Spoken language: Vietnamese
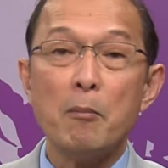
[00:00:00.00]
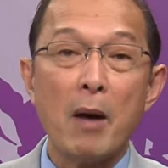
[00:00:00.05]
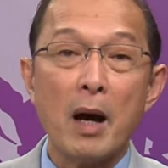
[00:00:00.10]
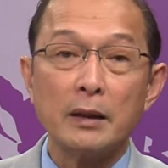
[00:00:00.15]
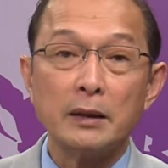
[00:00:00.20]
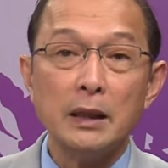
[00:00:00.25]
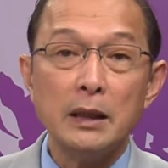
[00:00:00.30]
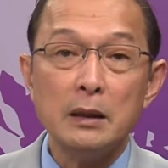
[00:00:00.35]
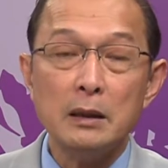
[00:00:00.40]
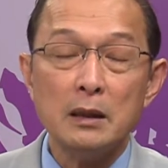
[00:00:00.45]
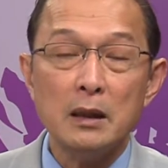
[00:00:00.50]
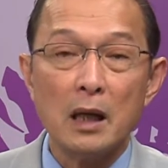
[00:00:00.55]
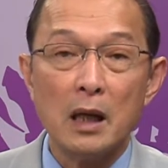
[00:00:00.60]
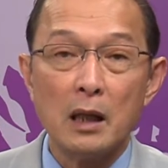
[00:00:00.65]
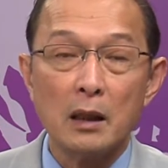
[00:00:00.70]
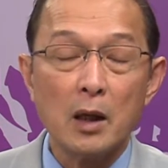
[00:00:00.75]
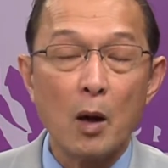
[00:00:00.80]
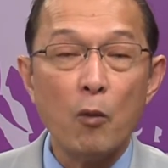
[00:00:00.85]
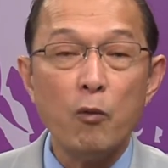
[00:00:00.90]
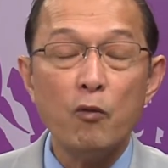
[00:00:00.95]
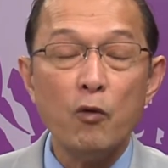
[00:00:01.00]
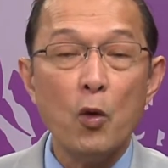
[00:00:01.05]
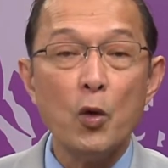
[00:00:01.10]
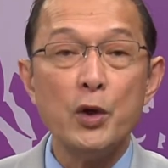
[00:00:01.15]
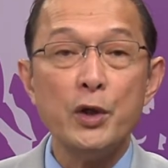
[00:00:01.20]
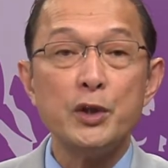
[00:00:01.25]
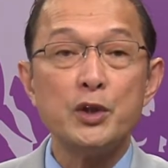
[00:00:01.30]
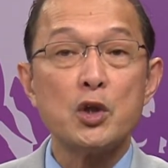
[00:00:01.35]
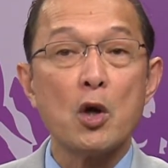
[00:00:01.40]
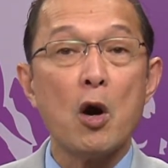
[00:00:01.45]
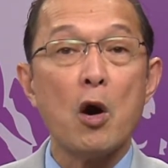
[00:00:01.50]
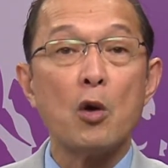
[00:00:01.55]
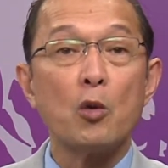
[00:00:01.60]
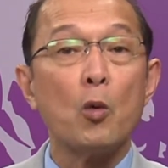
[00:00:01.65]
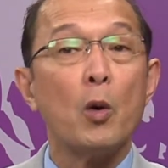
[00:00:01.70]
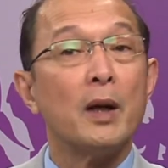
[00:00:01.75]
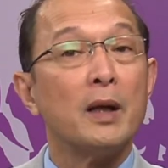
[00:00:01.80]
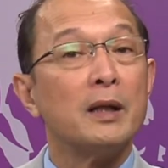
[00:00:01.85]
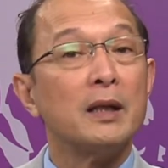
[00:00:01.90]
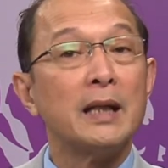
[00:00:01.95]
mà tin à, không vui cho
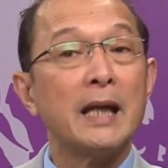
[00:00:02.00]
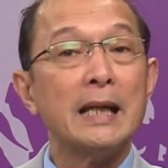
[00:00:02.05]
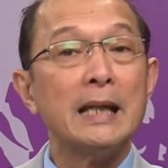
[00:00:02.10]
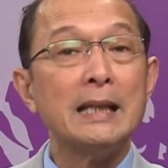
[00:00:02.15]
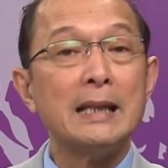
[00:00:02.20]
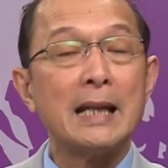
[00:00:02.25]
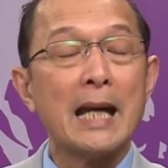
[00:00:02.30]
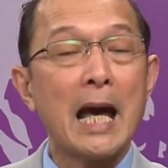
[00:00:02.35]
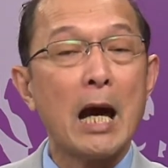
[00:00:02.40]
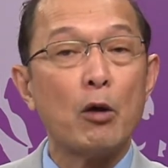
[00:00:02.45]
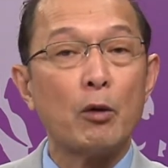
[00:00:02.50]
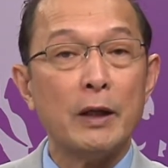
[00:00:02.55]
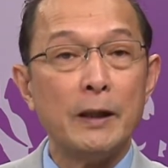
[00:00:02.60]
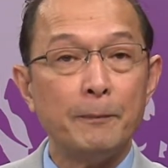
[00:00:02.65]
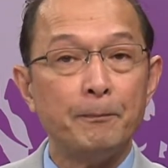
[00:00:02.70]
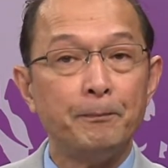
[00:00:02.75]
quận King County